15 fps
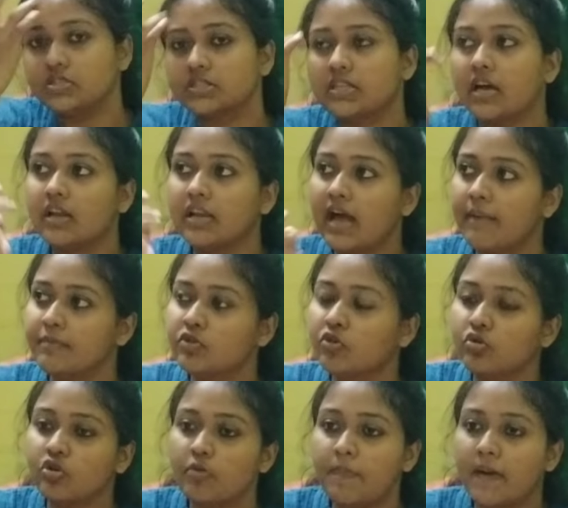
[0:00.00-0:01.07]
তাহলে আমি তো
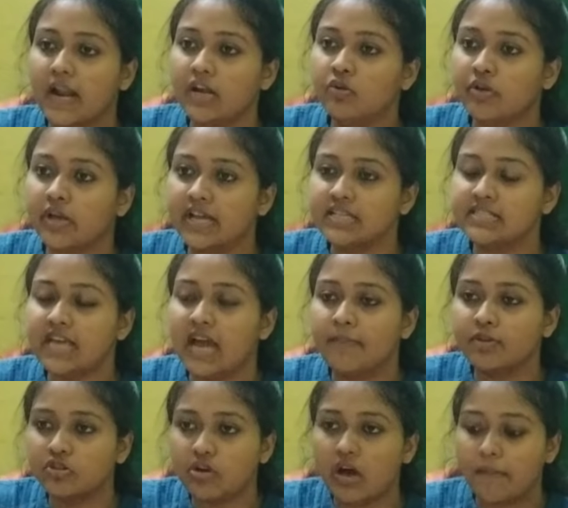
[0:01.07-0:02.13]
অন্য পাড়ায় ঢুকে গেছি
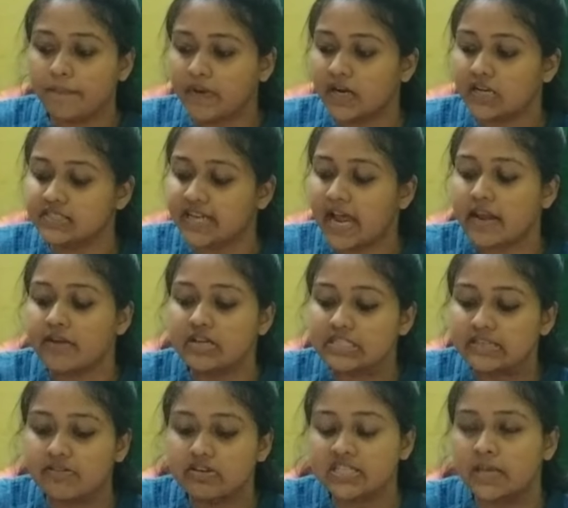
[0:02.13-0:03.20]
আমি তো আপনার যে অ্যাড্রেস
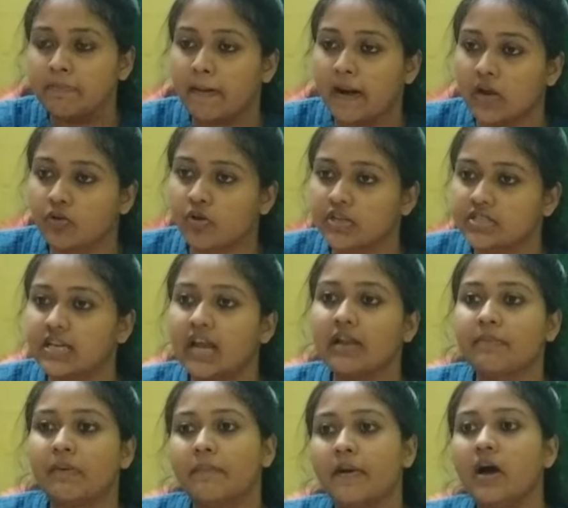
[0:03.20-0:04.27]
দেওয়া সেই পাড়ায় ঢুকেছি আরে
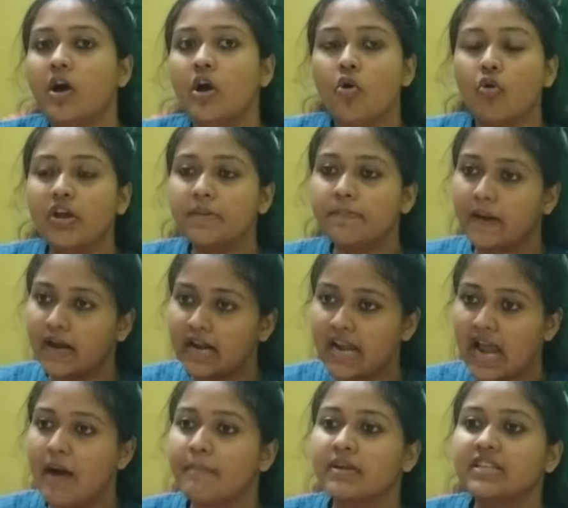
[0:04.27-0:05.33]
বাবা ওই পাড়ার
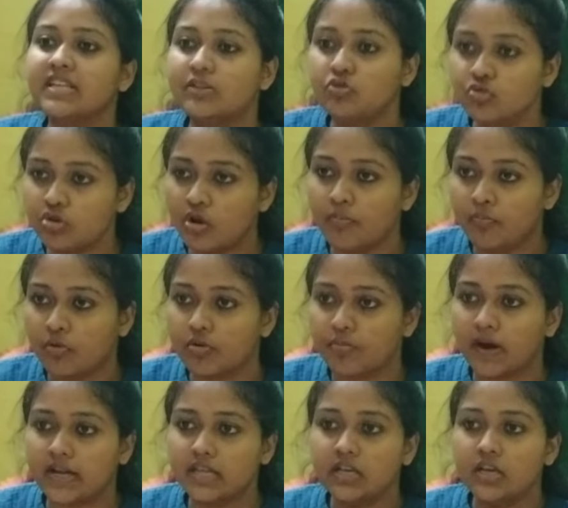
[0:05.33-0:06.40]
আমাদের দু নম্বর
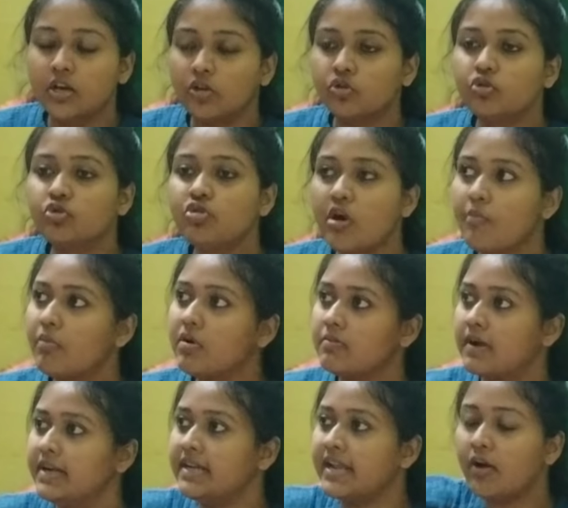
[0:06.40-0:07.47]
বাড়ি তো দু নম্বর
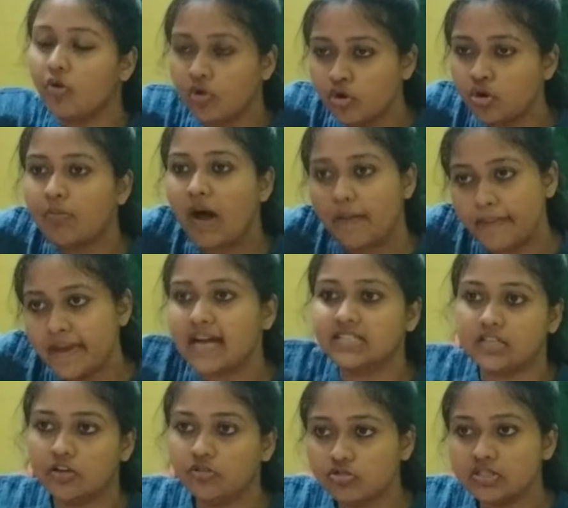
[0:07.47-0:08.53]
বাড়িটা অন্যভাবে
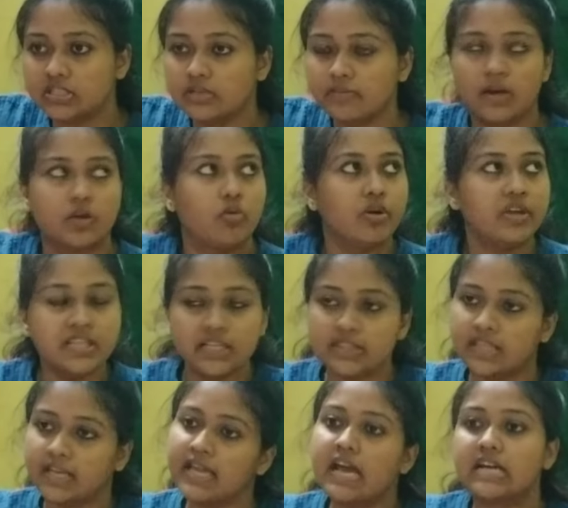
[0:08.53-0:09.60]
আসা তো যেতে পারে ওই দিক
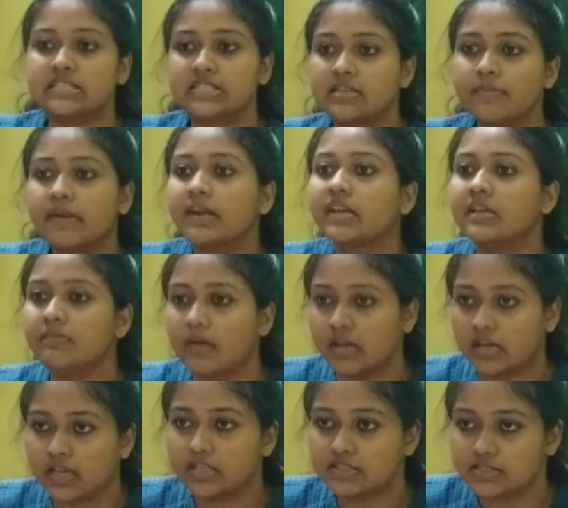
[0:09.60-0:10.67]
থেকেই আসা যাবে কি
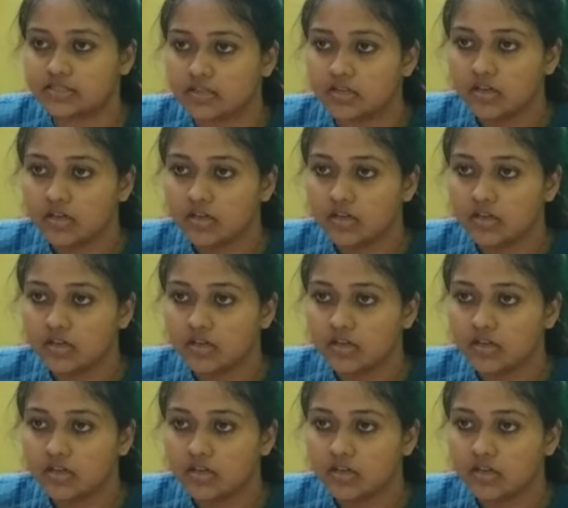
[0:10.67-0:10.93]
মানে আছে